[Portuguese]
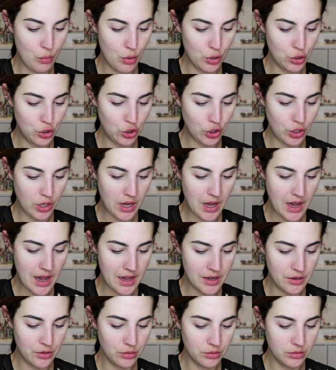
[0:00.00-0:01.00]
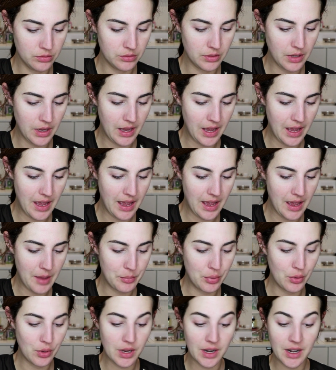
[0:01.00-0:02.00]
Boticário é,
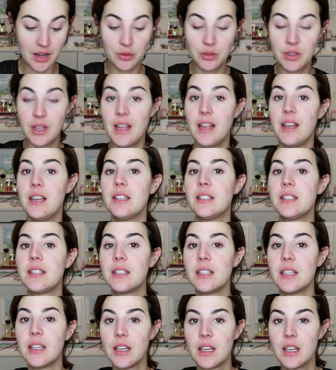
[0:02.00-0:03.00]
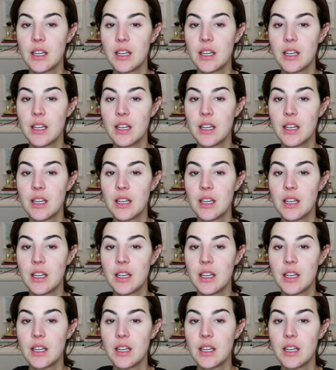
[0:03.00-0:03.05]
pro canal deles,